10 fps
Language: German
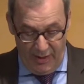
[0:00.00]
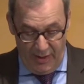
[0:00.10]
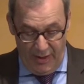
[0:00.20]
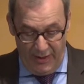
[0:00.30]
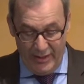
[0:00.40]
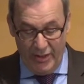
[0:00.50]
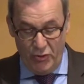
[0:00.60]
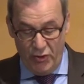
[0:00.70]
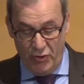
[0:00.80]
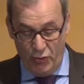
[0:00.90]
In dieser
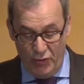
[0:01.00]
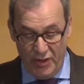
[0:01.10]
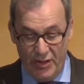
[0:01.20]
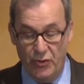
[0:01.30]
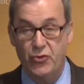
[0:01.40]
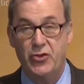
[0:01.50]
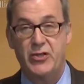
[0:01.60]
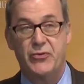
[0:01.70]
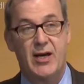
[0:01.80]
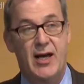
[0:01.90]
Situation ist natürlich die
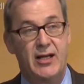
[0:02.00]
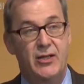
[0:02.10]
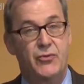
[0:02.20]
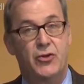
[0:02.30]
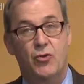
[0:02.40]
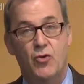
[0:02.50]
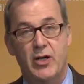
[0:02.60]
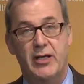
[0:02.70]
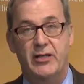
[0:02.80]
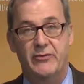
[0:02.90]
Frage von
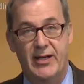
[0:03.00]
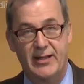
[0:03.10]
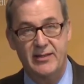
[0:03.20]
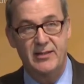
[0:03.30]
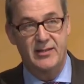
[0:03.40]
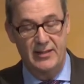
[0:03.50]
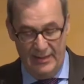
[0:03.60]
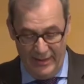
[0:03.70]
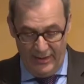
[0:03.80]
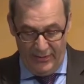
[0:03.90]
hoher Relevanz,
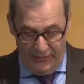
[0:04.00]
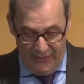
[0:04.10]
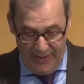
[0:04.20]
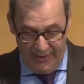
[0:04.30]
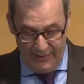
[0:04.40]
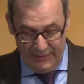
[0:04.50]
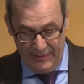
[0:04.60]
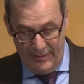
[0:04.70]
wer,